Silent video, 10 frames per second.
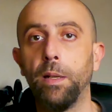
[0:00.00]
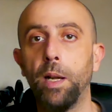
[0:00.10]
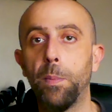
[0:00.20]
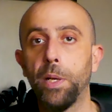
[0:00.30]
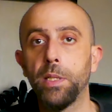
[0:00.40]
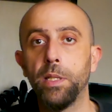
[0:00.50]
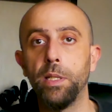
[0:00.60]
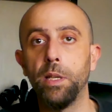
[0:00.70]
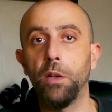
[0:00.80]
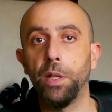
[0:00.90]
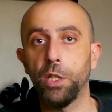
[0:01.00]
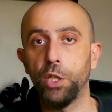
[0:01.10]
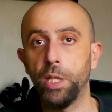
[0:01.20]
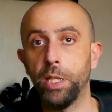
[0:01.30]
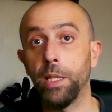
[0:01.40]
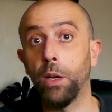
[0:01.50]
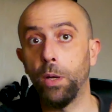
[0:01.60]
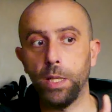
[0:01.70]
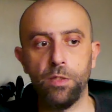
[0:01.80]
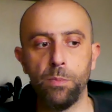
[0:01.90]
la partie en argile qui est
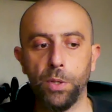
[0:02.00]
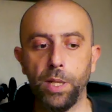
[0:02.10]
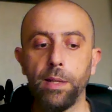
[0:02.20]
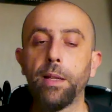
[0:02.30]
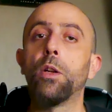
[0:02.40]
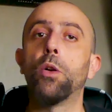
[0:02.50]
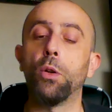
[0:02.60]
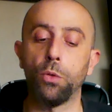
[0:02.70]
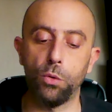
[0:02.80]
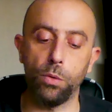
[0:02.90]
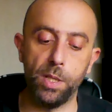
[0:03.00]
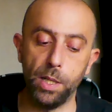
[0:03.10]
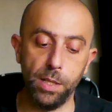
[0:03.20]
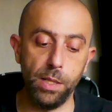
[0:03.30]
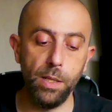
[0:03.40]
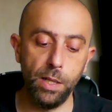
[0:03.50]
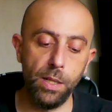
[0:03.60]
relativement très très collante sur celle-ci.